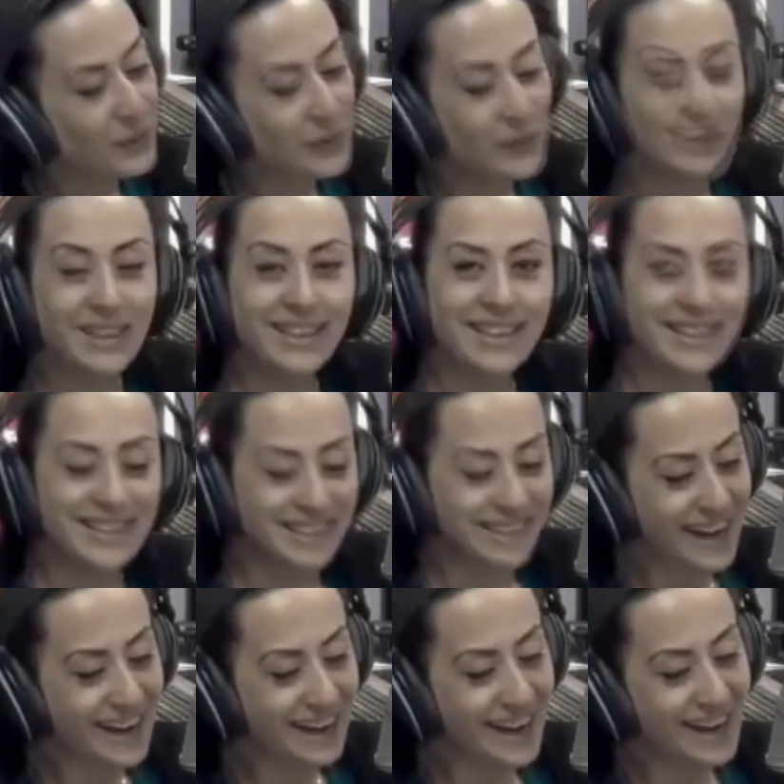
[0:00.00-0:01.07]
Usta
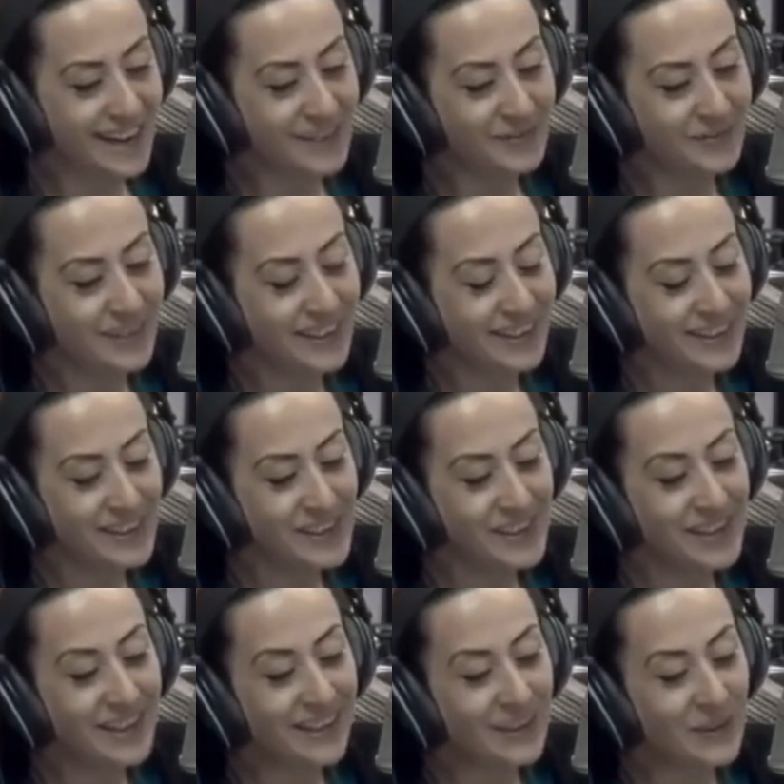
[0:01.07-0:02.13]
kıkırdayarak
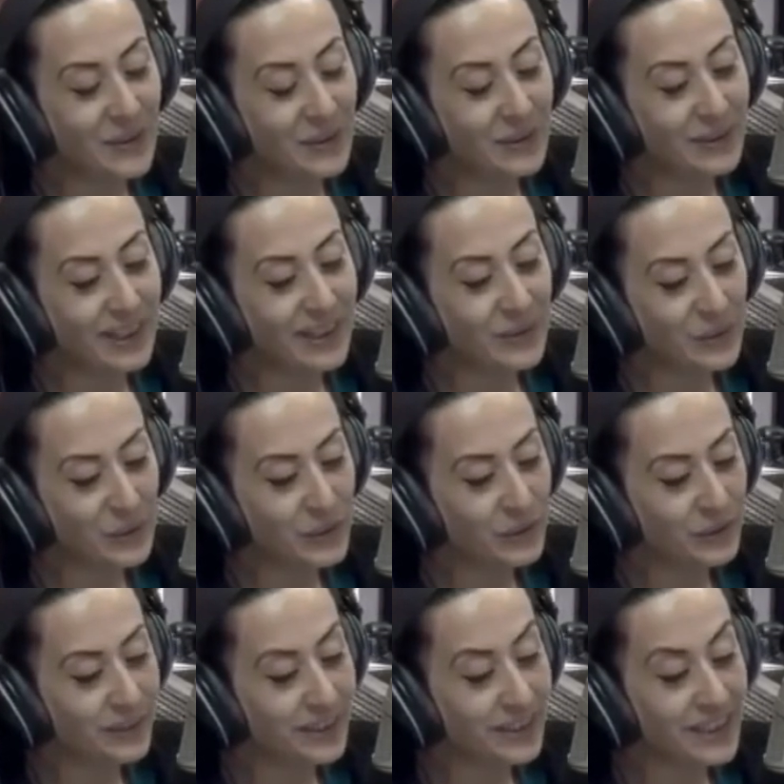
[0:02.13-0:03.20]
çırağını kolundan
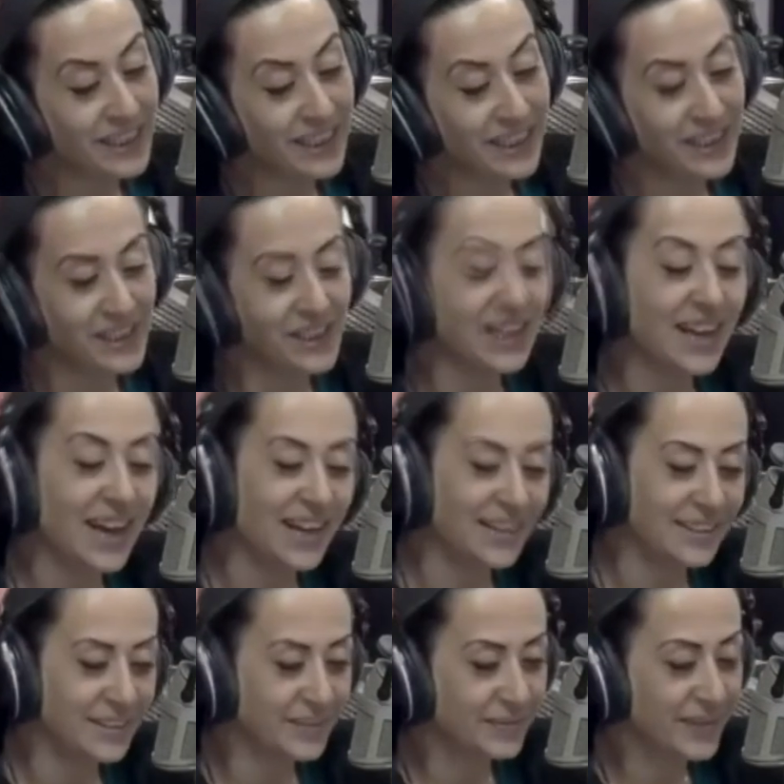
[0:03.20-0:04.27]
tuttu ve dışarı
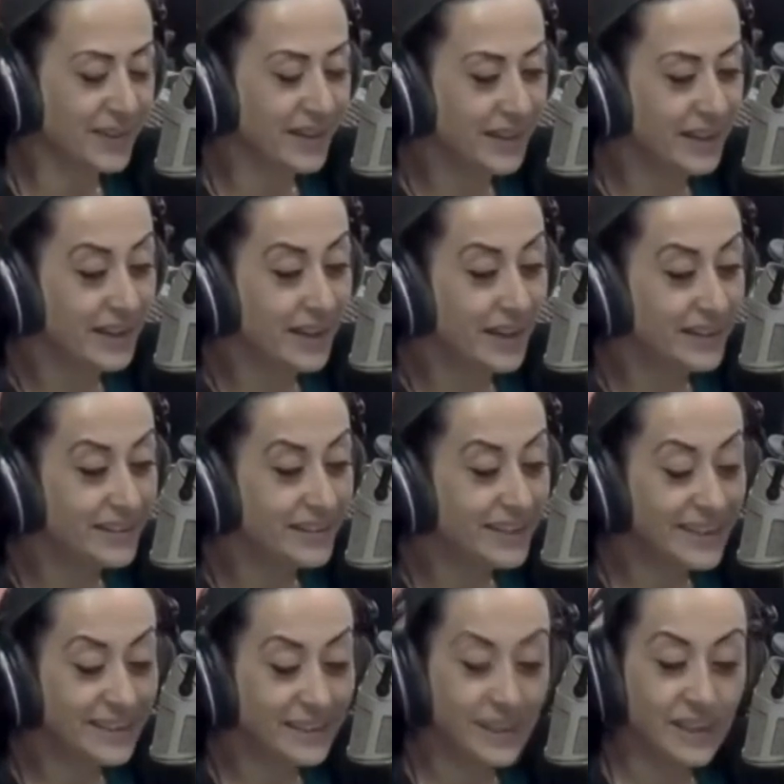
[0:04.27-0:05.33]
çıkardı.
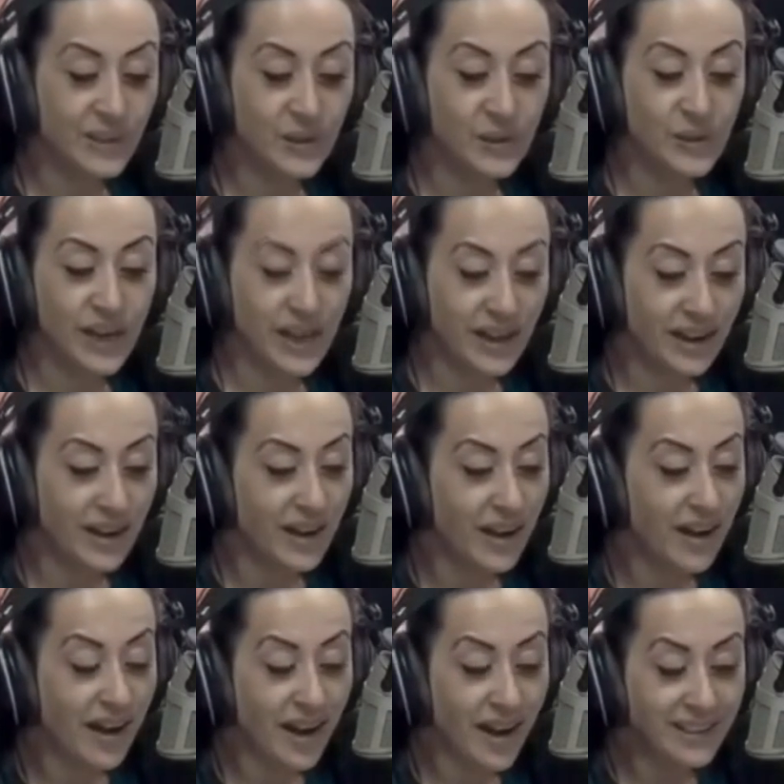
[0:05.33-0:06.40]
Sessizce
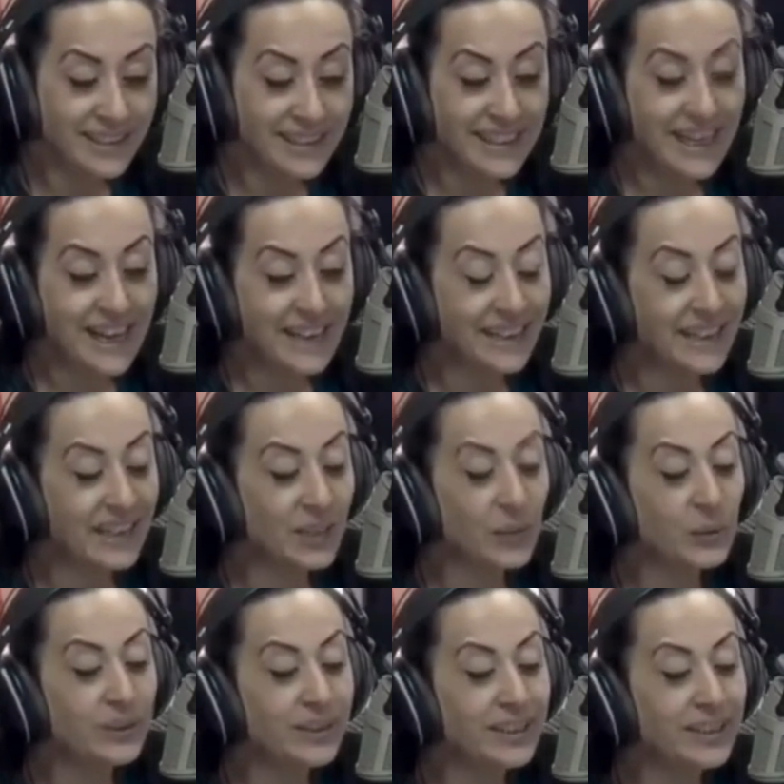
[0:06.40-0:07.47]
az ilerideki gölün